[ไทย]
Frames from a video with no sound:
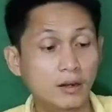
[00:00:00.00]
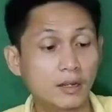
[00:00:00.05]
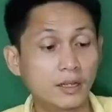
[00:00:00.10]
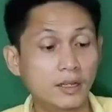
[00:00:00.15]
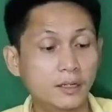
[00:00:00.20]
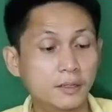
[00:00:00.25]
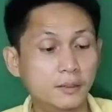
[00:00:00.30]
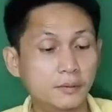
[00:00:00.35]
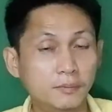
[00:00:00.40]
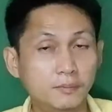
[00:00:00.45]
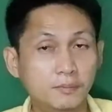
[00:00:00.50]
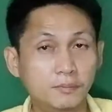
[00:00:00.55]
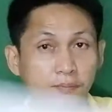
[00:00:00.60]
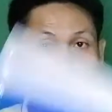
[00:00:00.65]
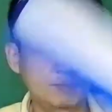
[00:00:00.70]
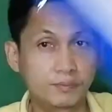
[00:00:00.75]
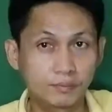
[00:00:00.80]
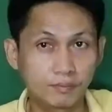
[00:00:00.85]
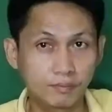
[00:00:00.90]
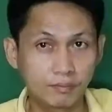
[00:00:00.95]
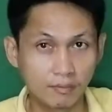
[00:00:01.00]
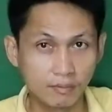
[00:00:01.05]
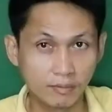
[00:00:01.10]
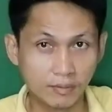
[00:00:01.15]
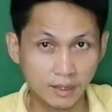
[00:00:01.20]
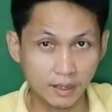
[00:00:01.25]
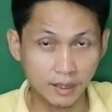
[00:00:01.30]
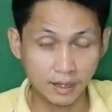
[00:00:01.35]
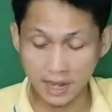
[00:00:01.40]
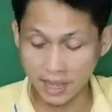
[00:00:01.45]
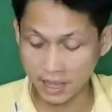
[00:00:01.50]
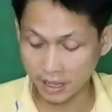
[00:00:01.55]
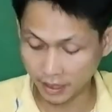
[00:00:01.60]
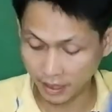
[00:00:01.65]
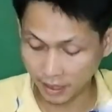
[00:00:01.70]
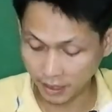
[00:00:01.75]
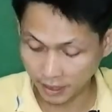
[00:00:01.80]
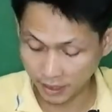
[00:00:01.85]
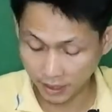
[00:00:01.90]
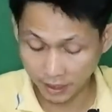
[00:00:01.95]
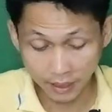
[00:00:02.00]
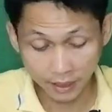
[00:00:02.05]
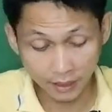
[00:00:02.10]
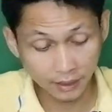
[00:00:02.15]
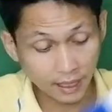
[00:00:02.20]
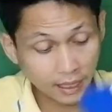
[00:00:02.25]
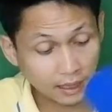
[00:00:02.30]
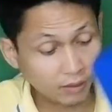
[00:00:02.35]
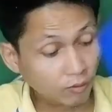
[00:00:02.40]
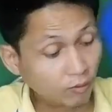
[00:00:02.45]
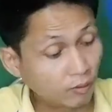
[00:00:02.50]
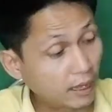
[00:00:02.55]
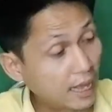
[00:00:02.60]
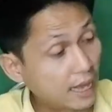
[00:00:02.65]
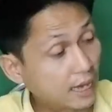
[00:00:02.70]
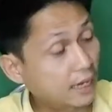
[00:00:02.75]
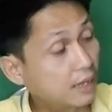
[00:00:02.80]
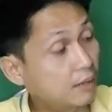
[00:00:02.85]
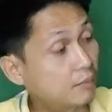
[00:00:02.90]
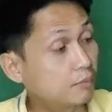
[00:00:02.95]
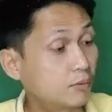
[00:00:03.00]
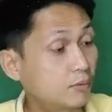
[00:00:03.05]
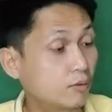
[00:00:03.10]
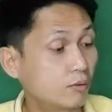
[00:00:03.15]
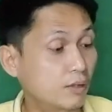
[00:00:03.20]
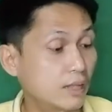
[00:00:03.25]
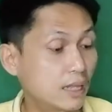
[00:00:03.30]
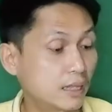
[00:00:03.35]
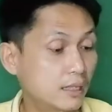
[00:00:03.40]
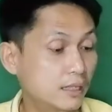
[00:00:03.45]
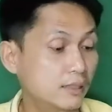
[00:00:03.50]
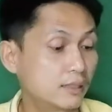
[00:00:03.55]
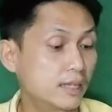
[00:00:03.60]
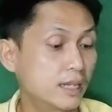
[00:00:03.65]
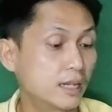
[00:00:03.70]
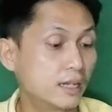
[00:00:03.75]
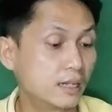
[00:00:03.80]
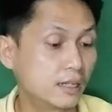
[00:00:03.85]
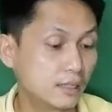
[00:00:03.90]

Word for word: นอื่นได้อย่างนี้ตัดตรงกลางนะครับตรงกลางที่เส้น